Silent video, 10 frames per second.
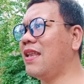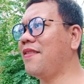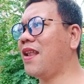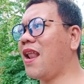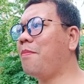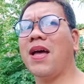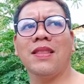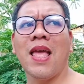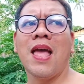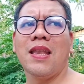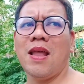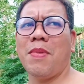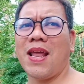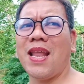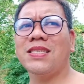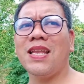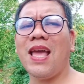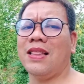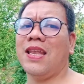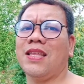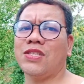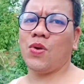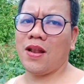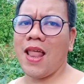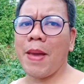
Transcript: na nararapat na maranasan ni Alden at Catherine. Love